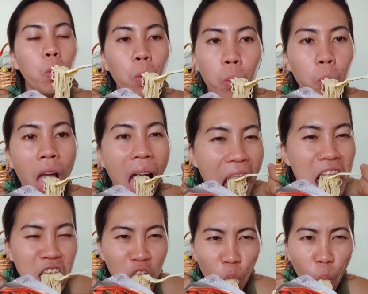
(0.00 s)
lang sa mo
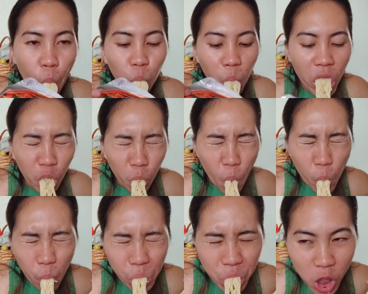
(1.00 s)
diha. So, nagkita mo,
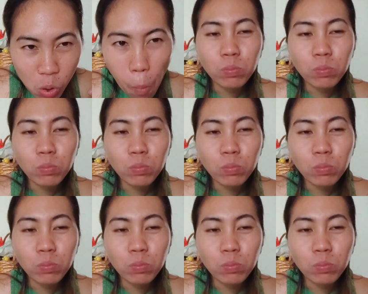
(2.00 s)
diba?